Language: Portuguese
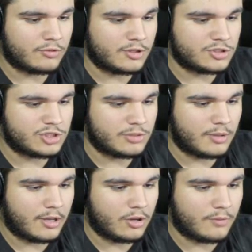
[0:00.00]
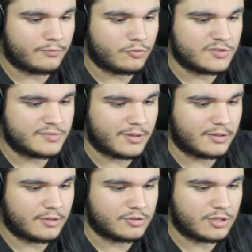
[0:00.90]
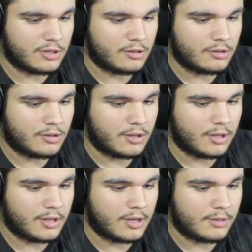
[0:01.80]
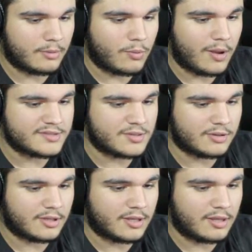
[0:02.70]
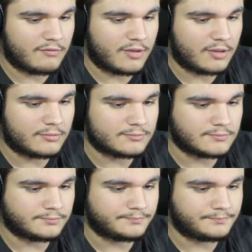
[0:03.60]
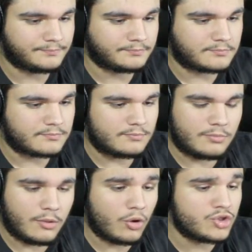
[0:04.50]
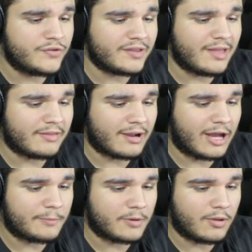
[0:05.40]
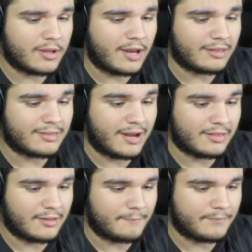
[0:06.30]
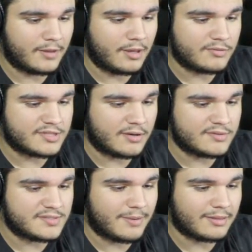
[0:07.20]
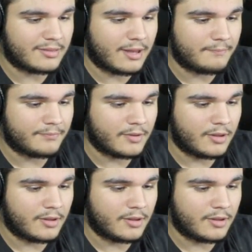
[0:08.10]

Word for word: tudo em time. Aí, ó. Tudo se matando já. Ai, caramba. Quase que eu ataquei, velho. Eu devia ter atacado porque eu ia criar treta. E aí os caras iam se matar.